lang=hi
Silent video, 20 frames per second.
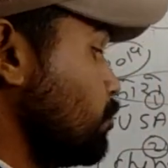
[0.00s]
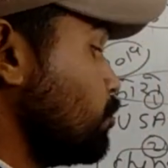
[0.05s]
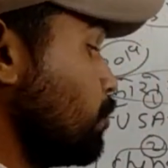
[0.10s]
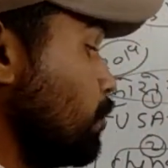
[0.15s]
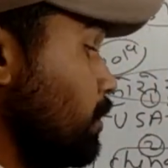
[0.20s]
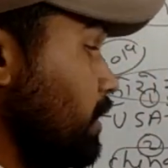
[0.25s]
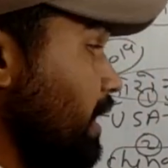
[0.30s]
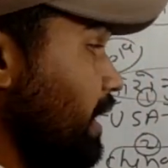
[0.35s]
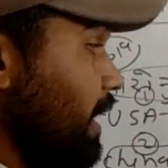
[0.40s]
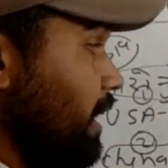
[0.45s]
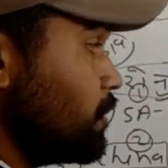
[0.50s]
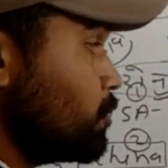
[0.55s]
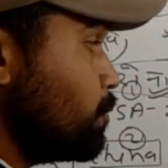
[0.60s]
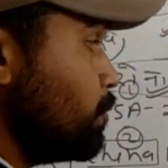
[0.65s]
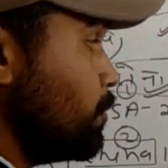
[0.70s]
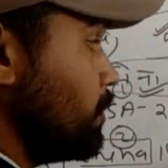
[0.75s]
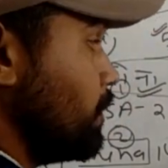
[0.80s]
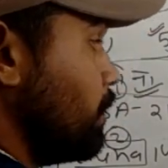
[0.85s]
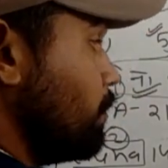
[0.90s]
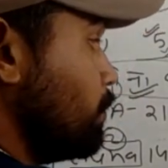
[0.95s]
जो छोटे
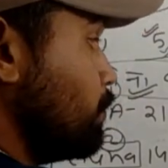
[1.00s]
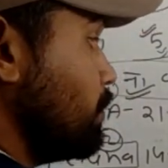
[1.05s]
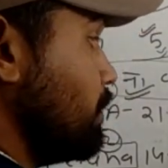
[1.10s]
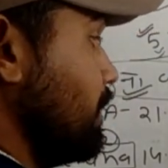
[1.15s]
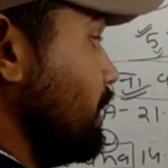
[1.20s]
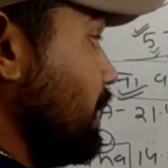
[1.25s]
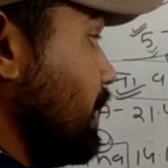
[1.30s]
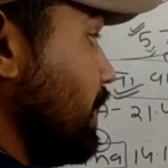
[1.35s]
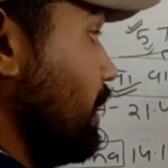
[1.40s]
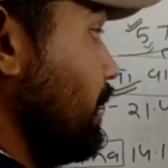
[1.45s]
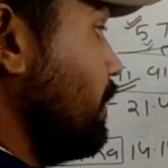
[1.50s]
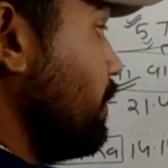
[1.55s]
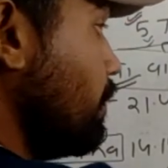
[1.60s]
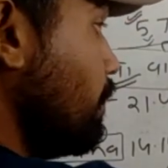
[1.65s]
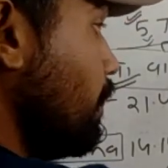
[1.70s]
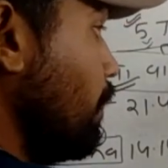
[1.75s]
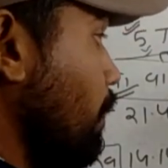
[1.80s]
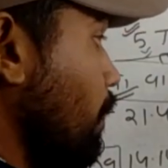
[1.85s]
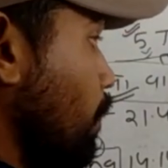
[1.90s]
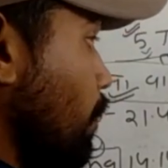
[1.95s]
एक्सपोर्टर होते हैं
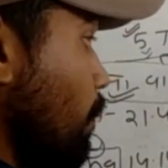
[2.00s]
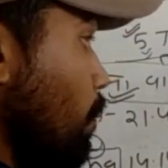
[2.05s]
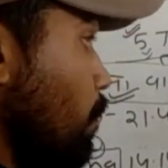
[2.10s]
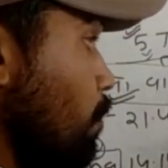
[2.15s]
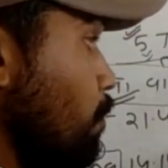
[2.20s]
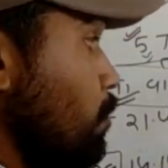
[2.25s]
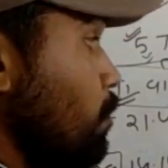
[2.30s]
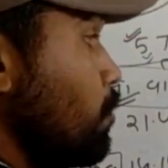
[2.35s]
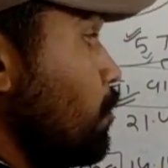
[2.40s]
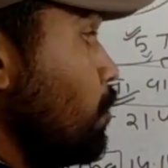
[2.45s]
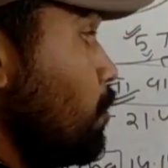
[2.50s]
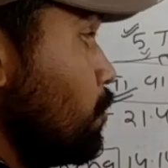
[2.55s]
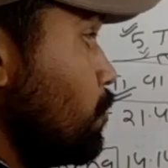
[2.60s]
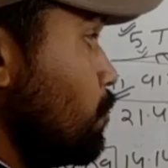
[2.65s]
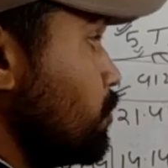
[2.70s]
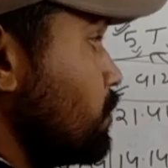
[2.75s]
उनको